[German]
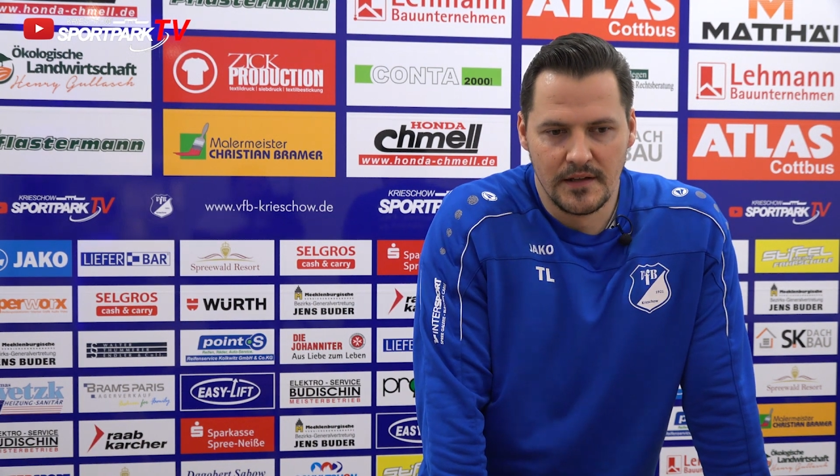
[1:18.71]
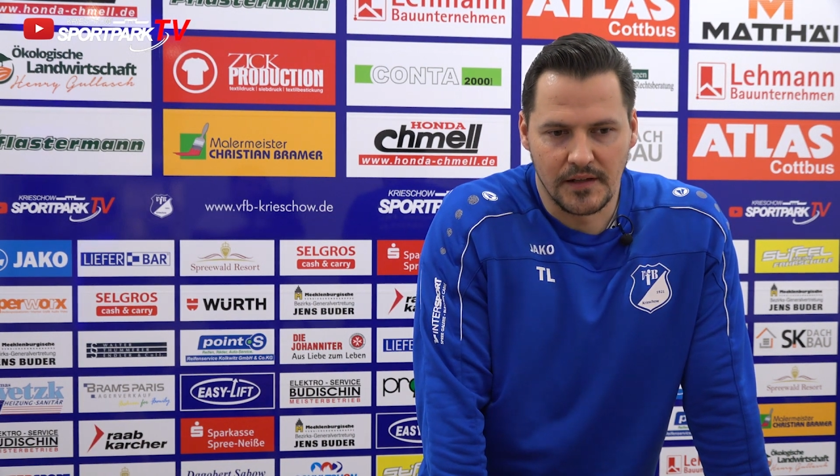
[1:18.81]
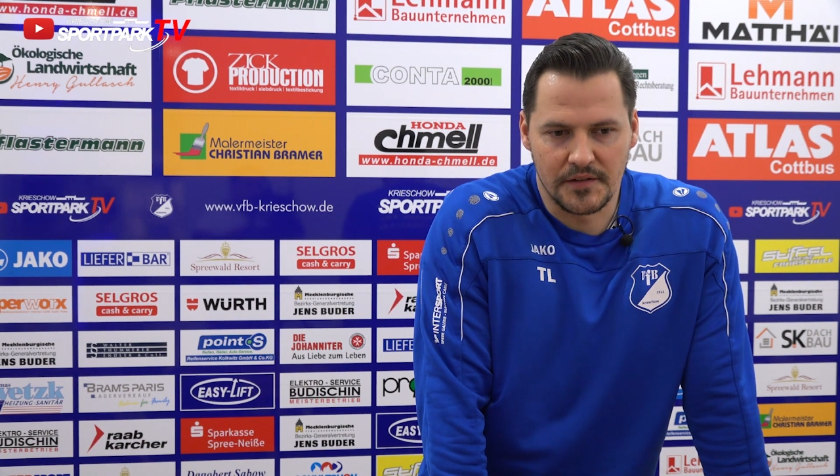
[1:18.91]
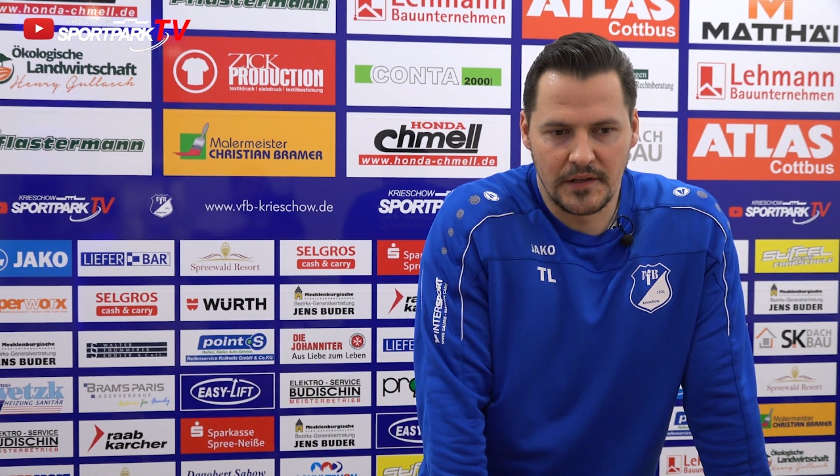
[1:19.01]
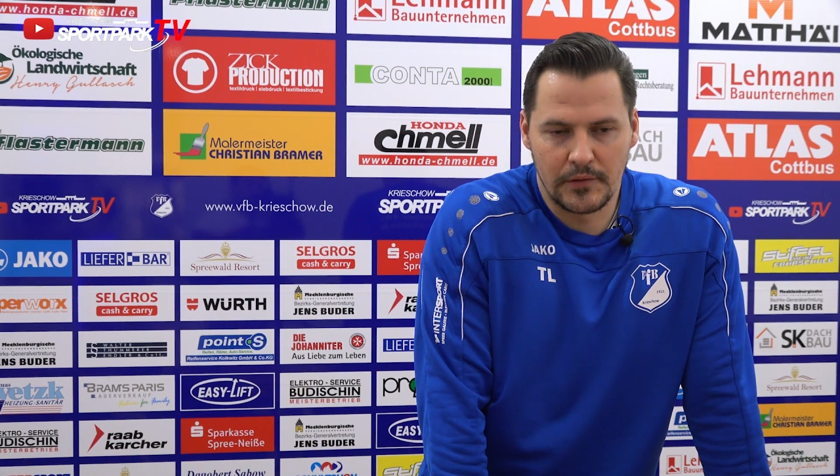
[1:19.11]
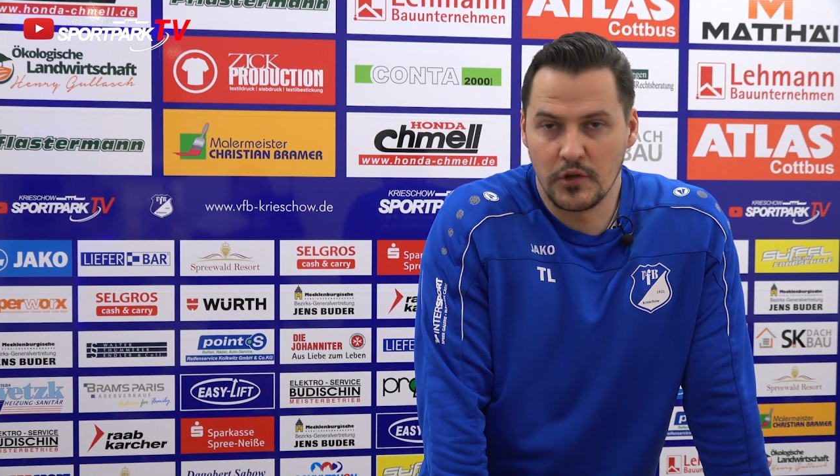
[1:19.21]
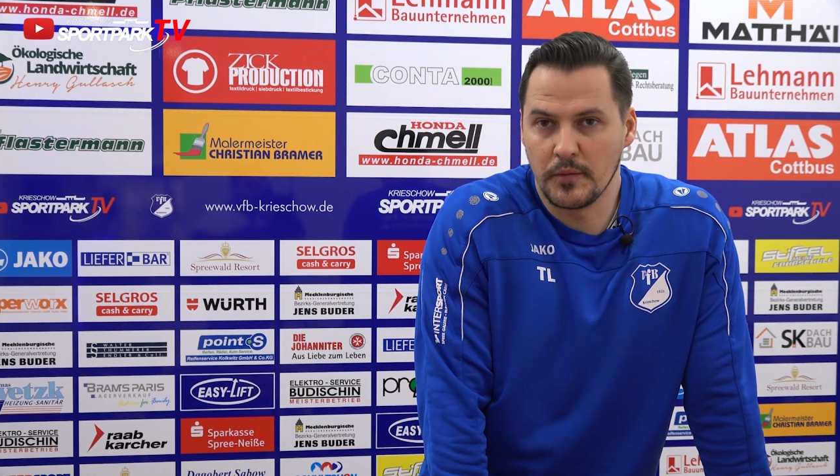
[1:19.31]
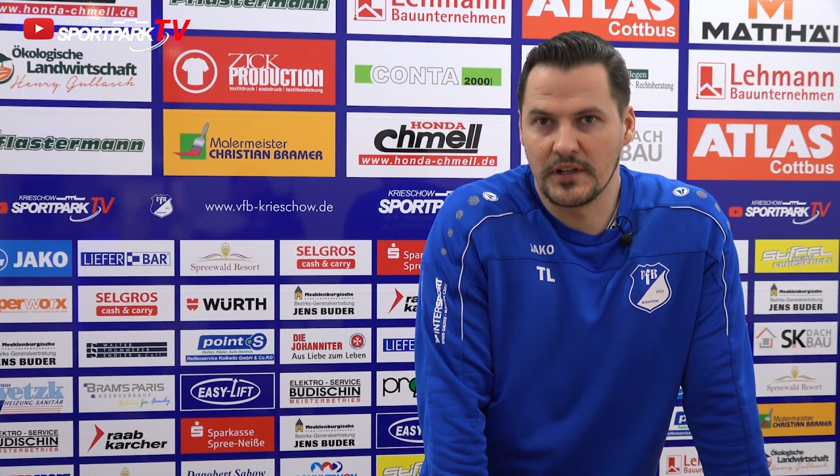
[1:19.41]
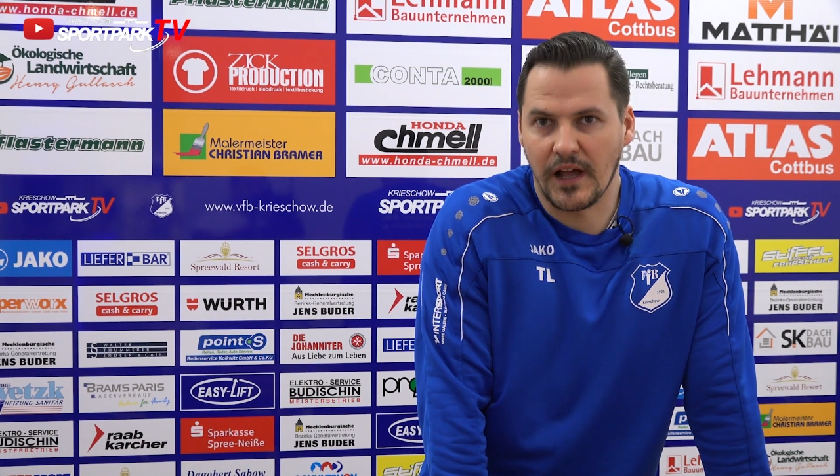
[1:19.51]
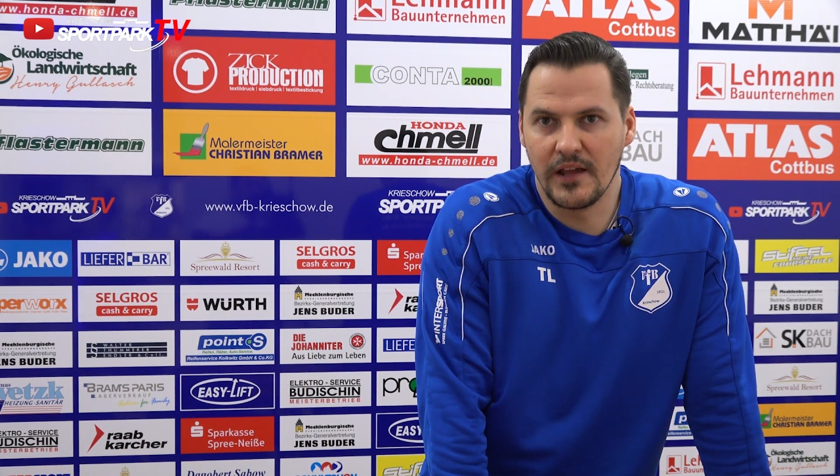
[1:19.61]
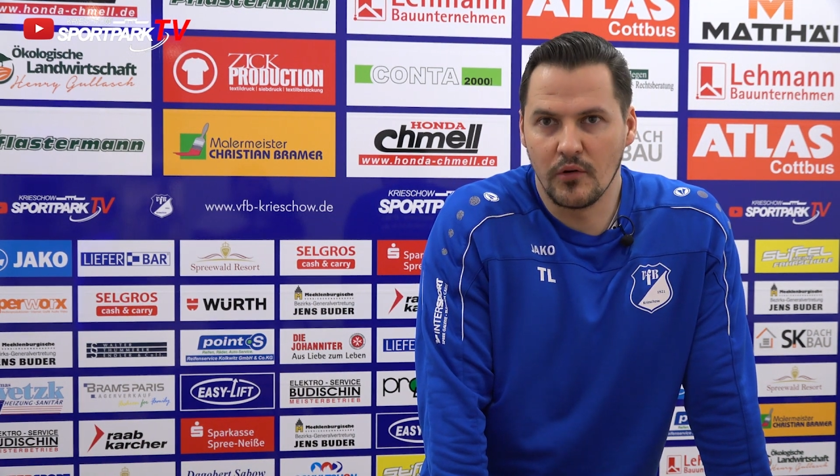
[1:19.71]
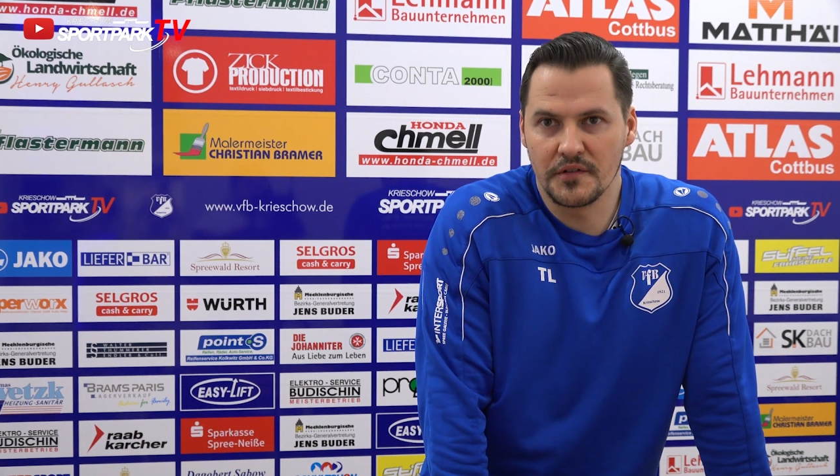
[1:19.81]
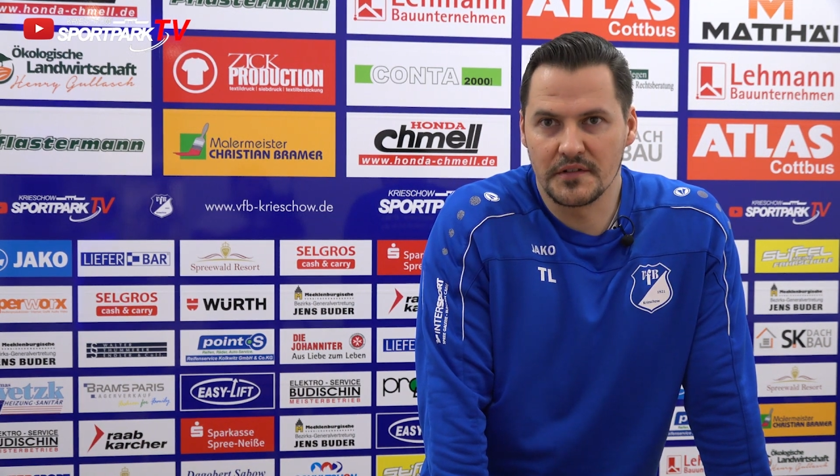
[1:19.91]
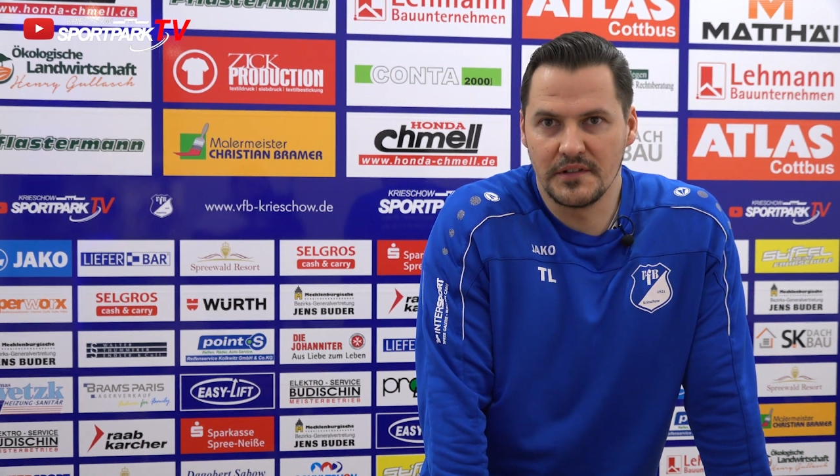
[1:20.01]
Das sind natürlich mal drei Jungs,